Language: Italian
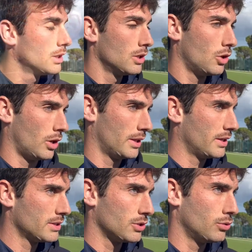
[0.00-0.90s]
No, la
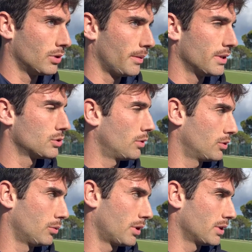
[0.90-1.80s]
testa assolutamente sulla
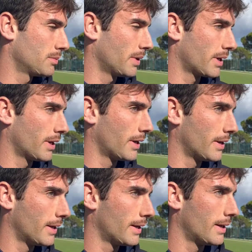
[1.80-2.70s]
Turris perché
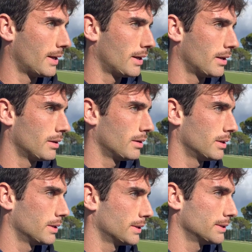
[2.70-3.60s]

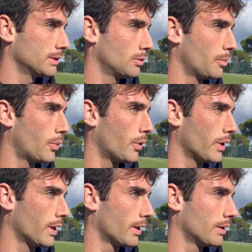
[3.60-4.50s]
eh, non
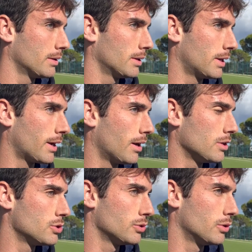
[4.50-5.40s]
puoi nel
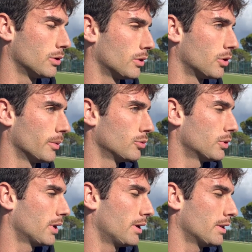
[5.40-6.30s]
calcio, come
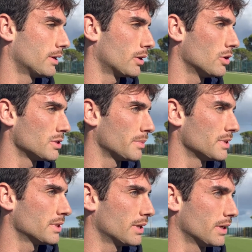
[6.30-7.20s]
tutte le altre cose,
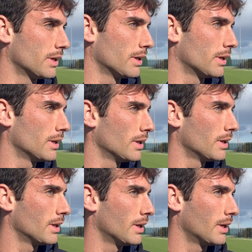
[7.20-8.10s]
pensare
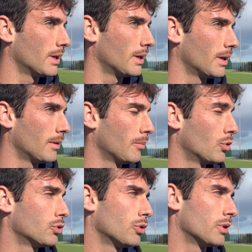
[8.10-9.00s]
eh,
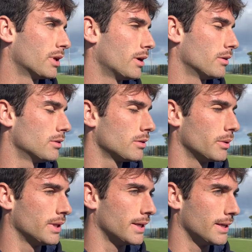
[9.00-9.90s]
molto lontano.
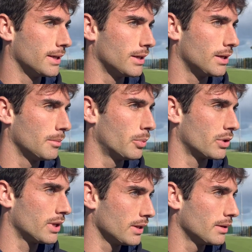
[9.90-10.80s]
Quindi
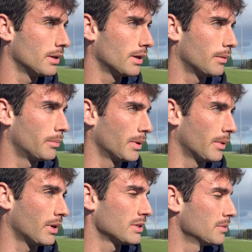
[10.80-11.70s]
l'importante è
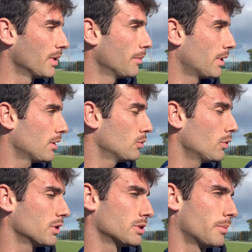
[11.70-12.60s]
prepararsi bene per la
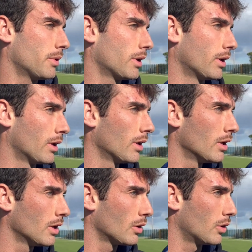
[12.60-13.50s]
Turris e poi
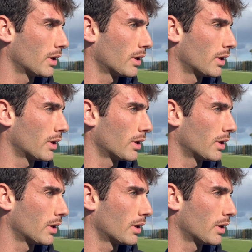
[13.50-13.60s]
col